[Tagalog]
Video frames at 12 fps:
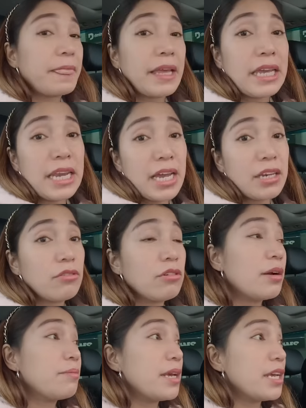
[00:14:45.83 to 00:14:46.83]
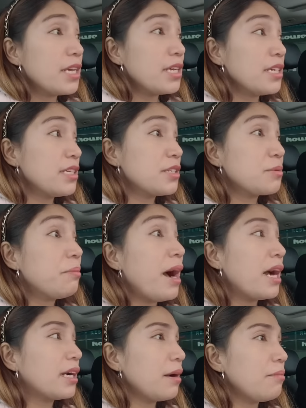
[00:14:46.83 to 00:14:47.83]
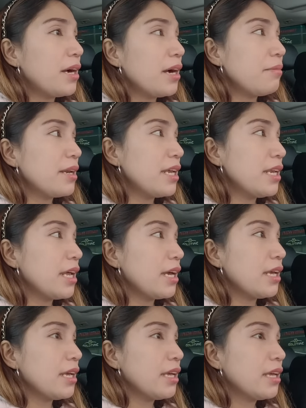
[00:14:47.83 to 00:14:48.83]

Ang kinain ko gabi is baka mga maninay.